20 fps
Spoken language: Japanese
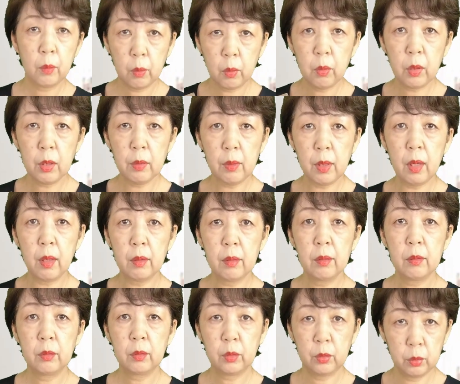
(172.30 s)
これは
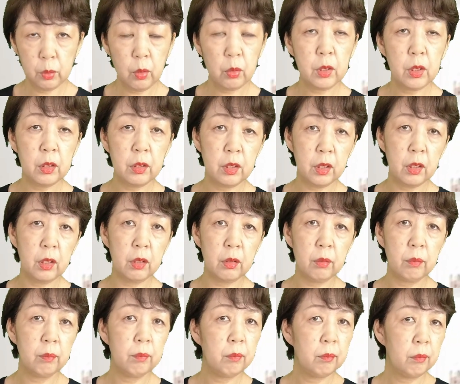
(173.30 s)
クオリティ
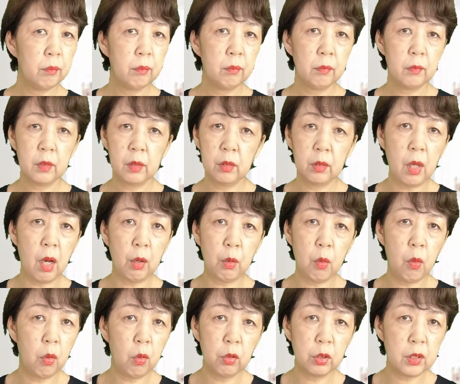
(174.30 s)
高
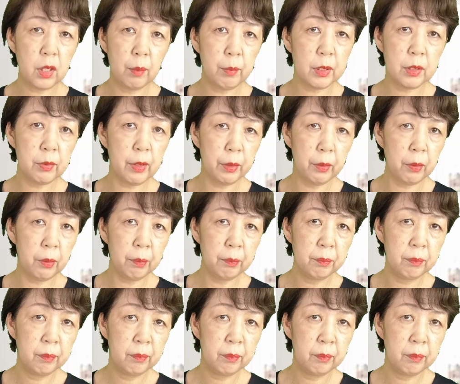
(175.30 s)
幸ございますわよ。